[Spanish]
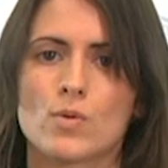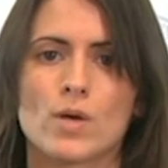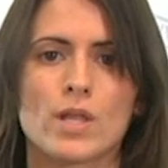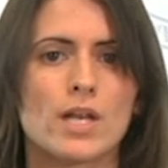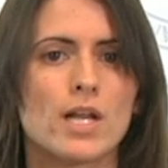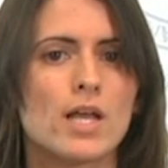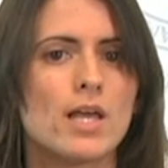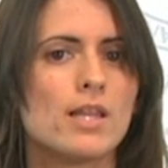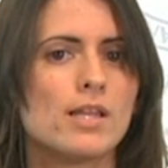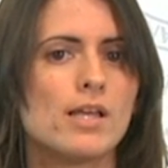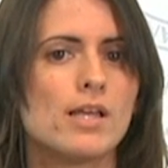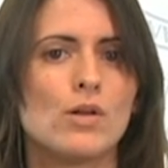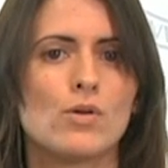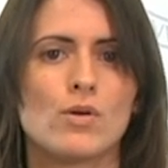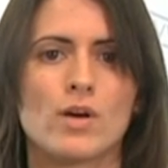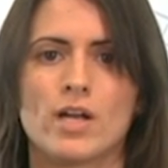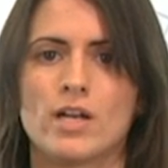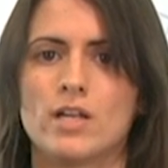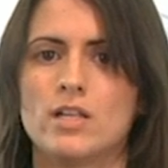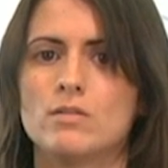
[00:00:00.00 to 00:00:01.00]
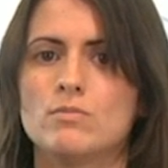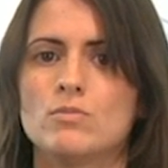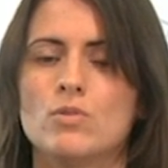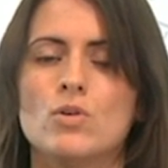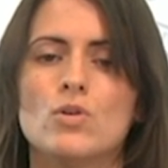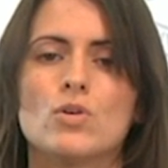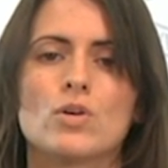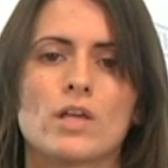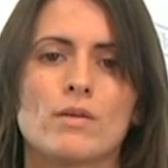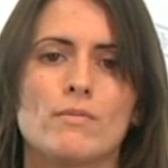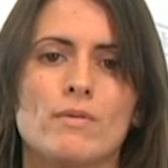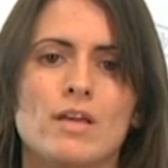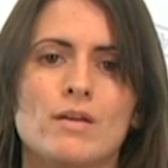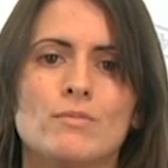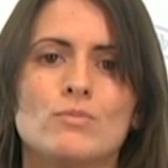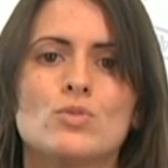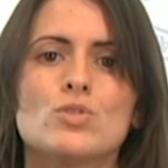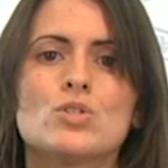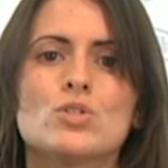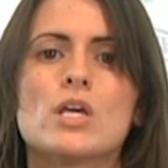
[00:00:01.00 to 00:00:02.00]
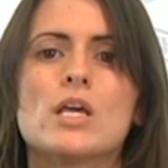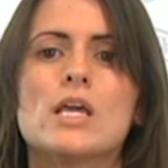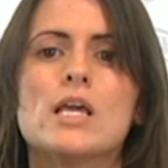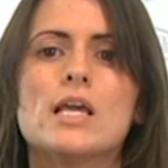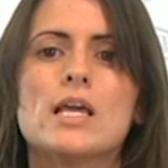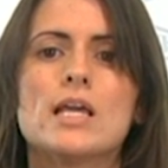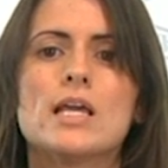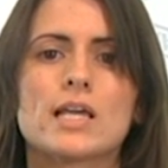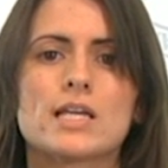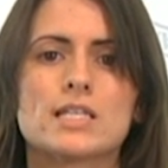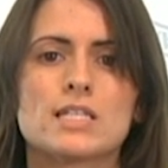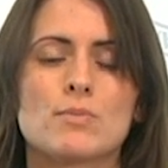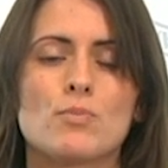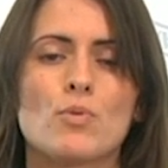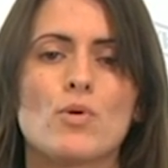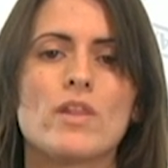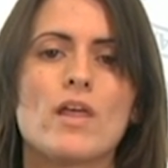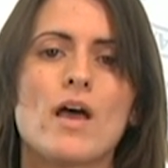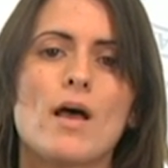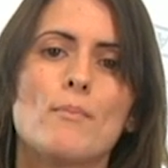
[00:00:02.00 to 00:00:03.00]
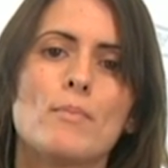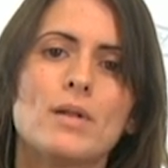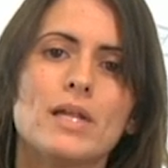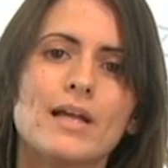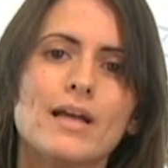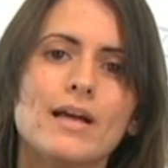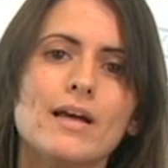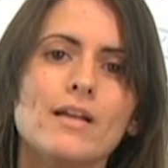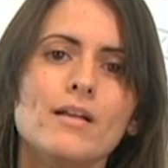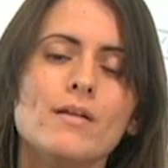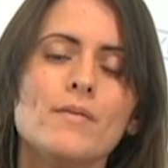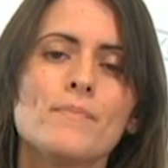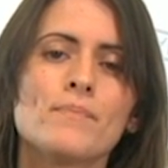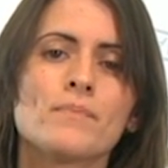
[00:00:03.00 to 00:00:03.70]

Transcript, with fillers: cuadrada, logaritmo, lo que veamos que se pueda aplicar